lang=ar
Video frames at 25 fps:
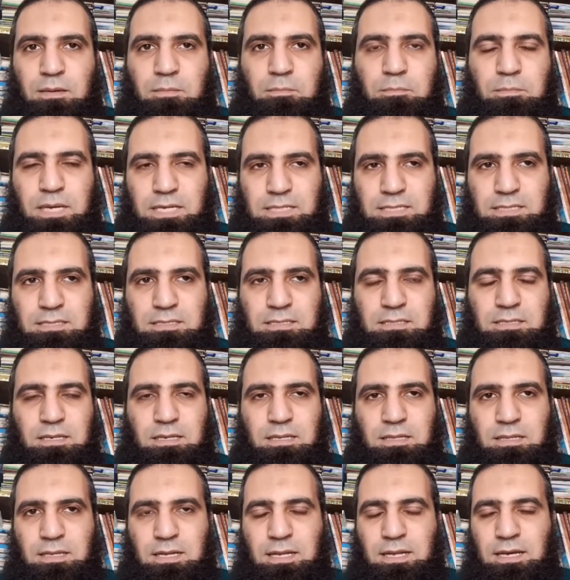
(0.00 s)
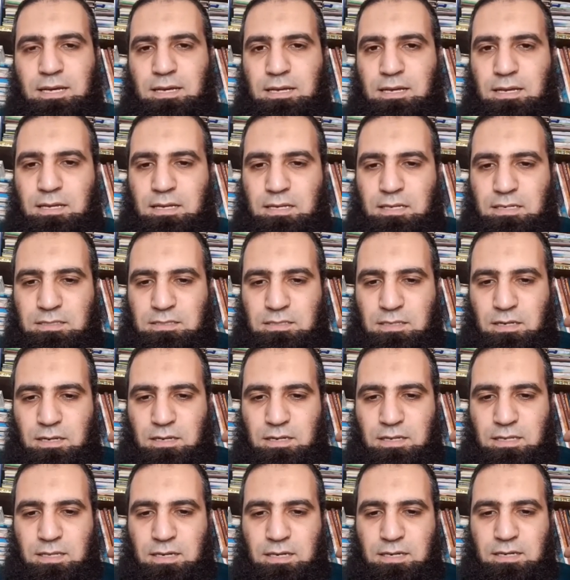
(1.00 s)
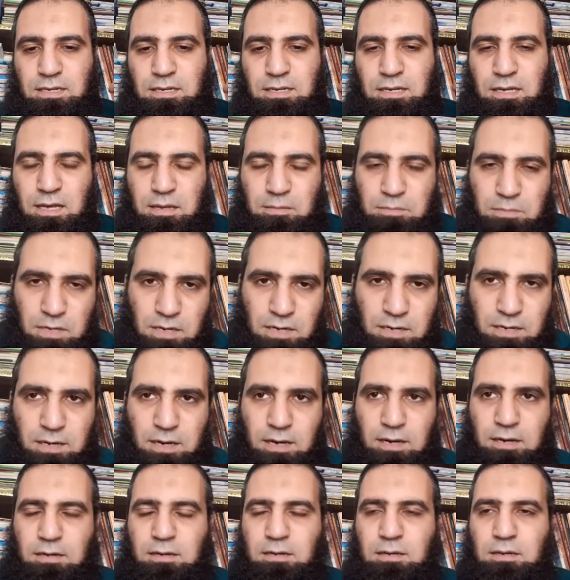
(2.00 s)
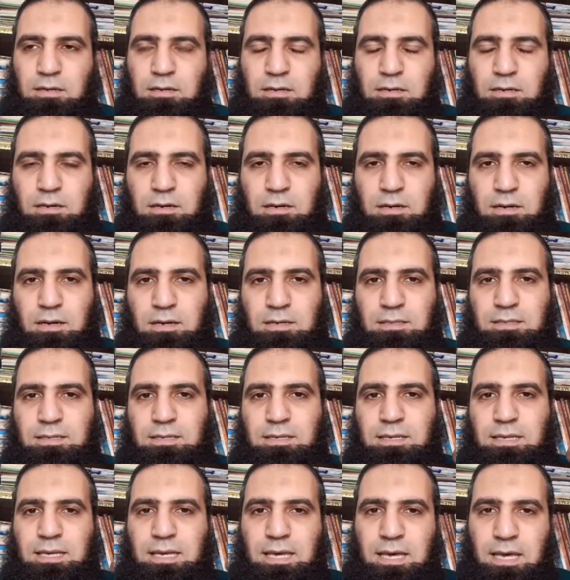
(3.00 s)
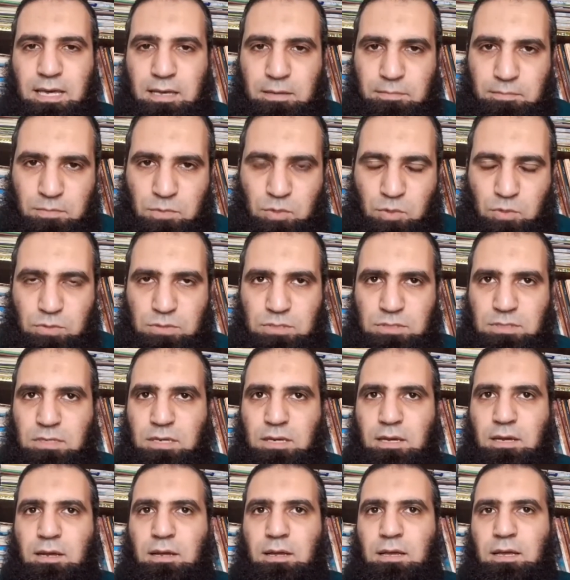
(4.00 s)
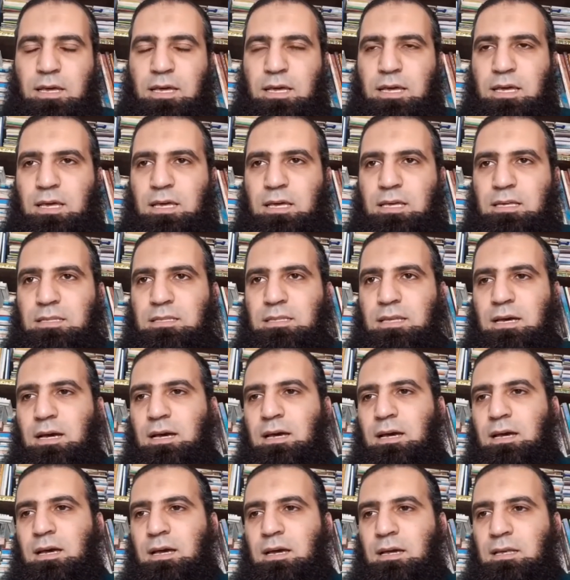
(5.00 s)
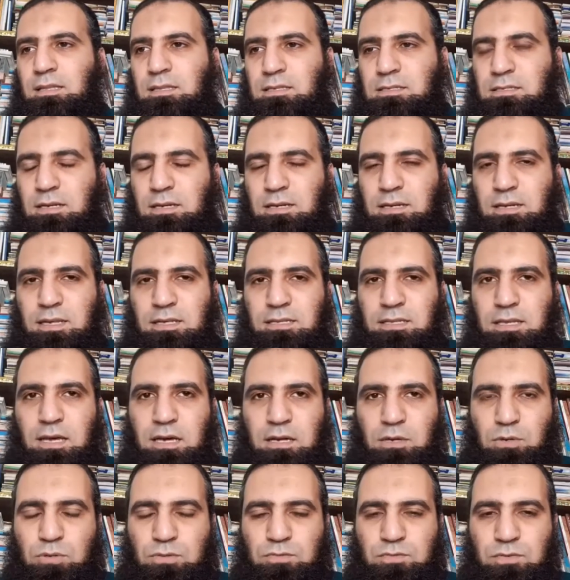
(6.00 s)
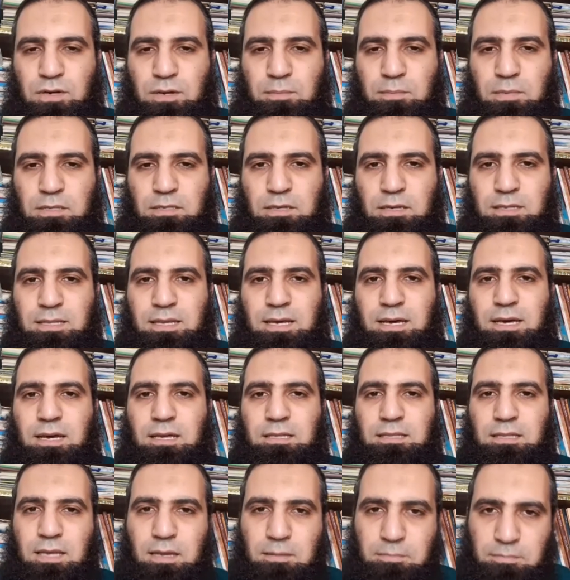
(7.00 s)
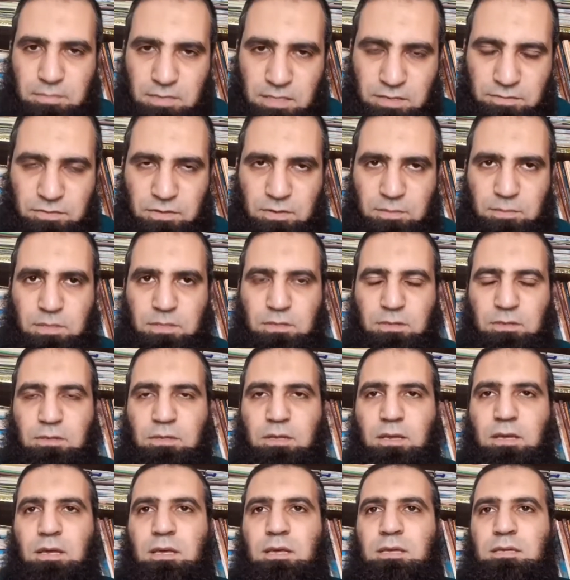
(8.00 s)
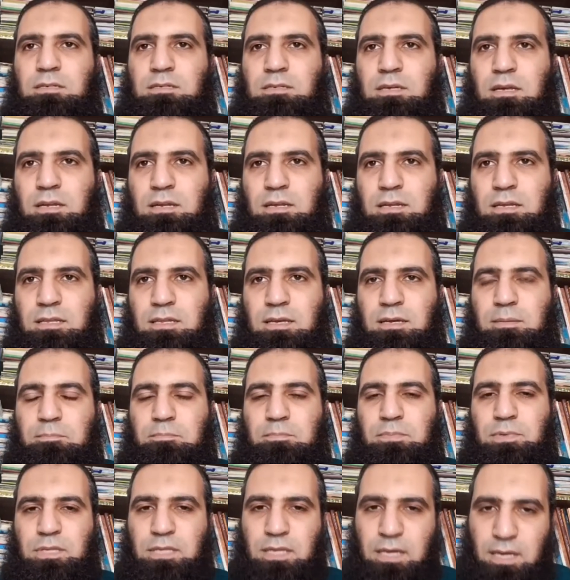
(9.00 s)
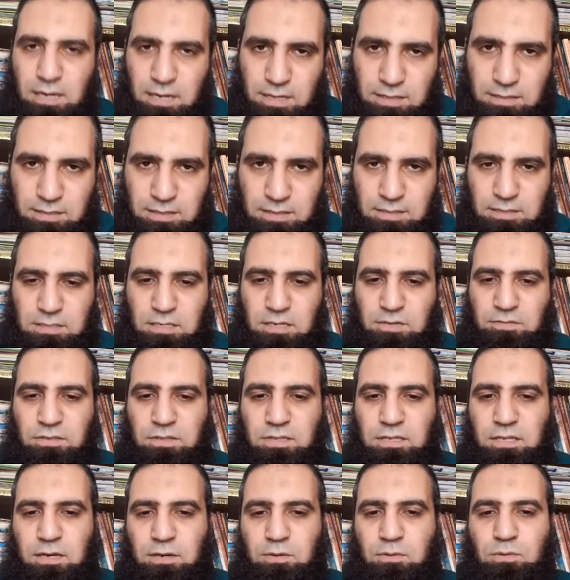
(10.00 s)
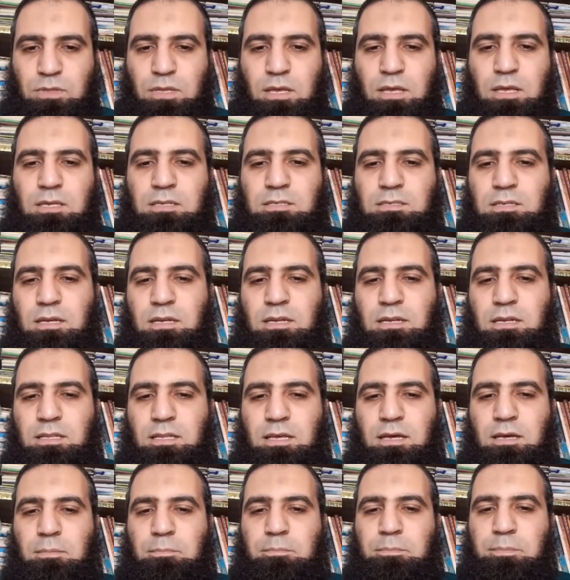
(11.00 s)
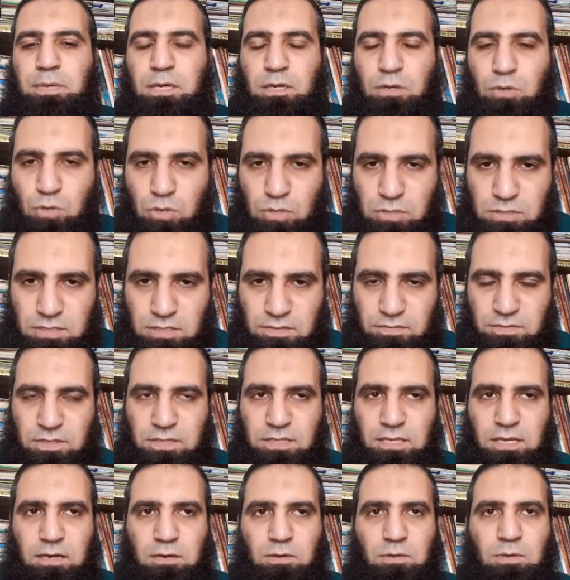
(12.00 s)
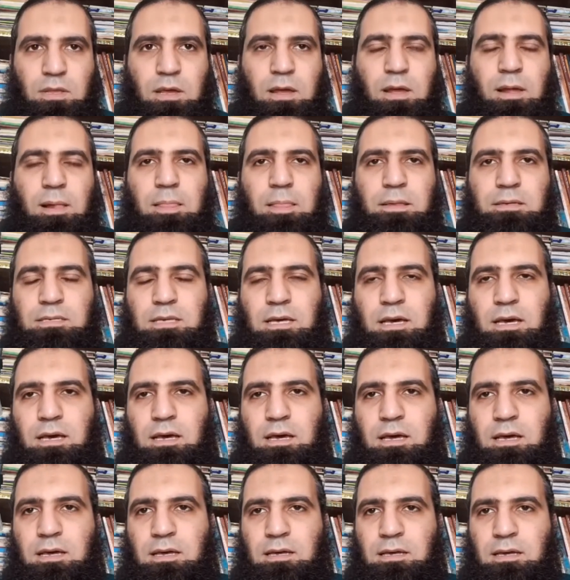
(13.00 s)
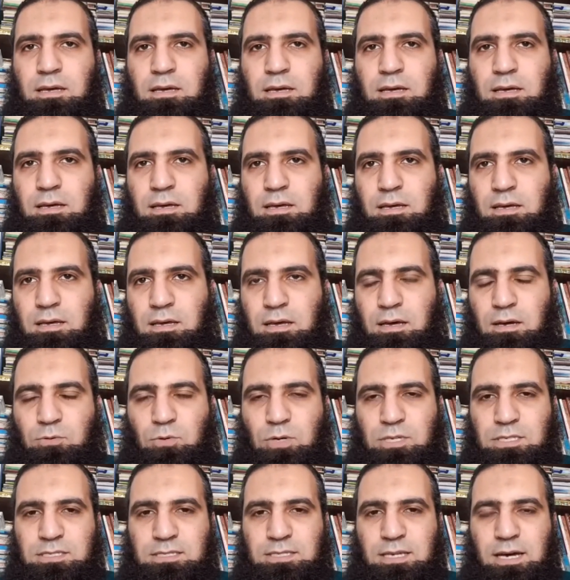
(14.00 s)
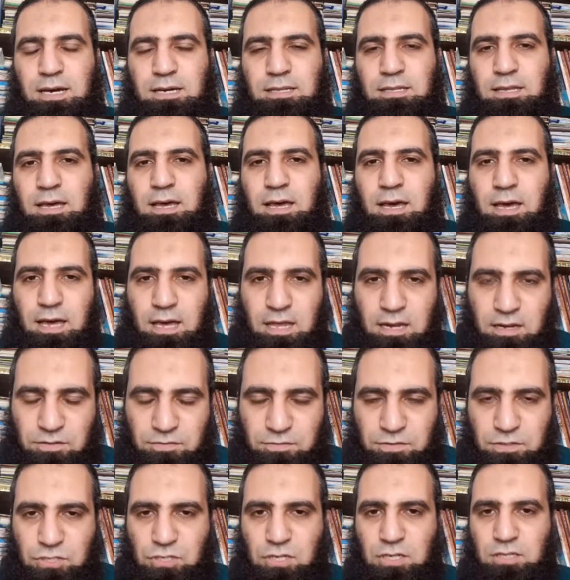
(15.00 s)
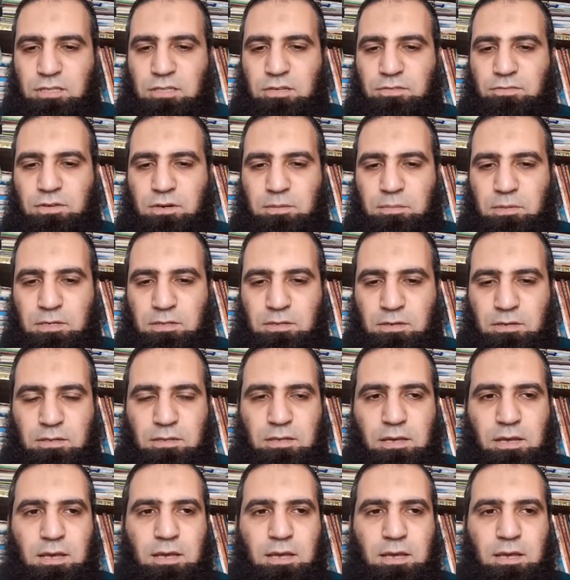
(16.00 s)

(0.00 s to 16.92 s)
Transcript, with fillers: بس ان انا صلينا كام ركعة قرأت كام جزء آه، آه، احنا صلينا تهجد في رمضان ختمنا في رمضان صلينا بثلاث اجزاء في التهجد صلينا بجزء في التهجد آه، وزعنا ألف شنطة في رمضان